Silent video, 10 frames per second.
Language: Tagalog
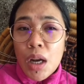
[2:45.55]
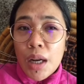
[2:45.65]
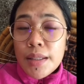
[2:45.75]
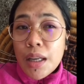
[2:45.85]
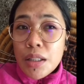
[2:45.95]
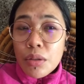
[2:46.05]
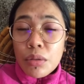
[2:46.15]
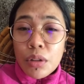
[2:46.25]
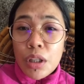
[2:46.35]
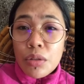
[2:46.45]
Ang
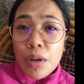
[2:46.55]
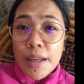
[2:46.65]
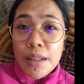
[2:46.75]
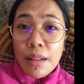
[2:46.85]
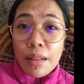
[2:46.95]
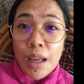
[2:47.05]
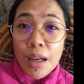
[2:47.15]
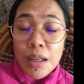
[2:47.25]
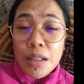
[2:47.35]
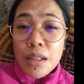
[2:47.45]
sasagutin niyo guys, hindi
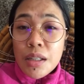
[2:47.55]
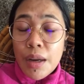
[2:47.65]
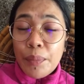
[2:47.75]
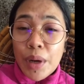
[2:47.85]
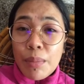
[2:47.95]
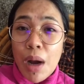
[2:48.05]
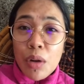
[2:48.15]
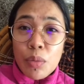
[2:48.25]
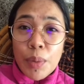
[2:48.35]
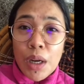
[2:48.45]
kasi syempre
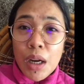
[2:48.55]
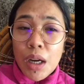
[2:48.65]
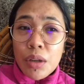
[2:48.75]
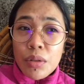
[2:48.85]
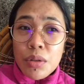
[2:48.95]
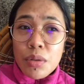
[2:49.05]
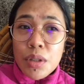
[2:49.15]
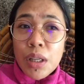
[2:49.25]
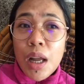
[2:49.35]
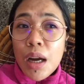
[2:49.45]
bago pa lang kayo. So
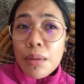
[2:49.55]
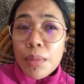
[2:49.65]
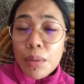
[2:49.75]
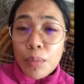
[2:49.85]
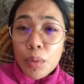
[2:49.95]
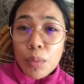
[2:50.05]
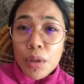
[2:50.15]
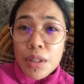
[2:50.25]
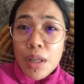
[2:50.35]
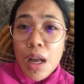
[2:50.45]
sila ang
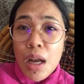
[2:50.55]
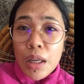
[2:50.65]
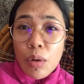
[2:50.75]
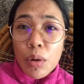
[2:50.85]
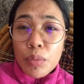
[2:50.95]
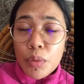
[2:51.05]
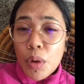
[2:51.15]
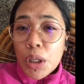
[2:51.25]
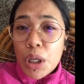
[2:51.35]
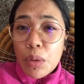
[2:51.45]
magbukas. Huwag,
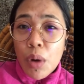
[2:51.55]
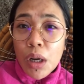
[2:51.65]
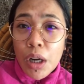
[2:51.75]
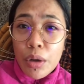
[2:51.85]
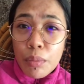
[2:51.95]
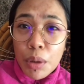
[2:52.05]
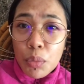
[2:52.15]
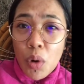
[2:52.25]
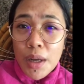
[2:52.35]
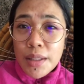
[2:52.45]
wag, wag kayong
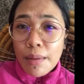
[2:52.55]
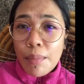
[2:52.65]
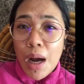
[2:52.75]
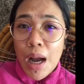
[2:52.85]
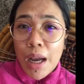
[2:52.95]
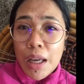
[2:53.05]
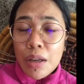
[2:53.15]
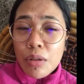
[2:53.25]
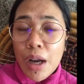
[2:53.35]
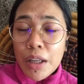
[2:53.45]
magbukas ng bahay
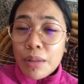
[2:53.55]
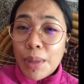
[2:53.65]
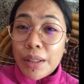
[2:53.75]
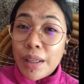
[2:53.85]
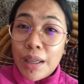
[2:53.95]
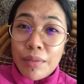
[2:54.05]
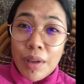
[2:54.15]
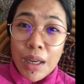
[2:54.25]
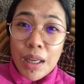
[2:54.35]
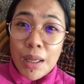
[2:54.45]
kahit may
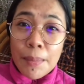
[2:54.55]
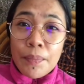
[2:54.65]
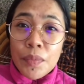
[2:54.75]
delivery.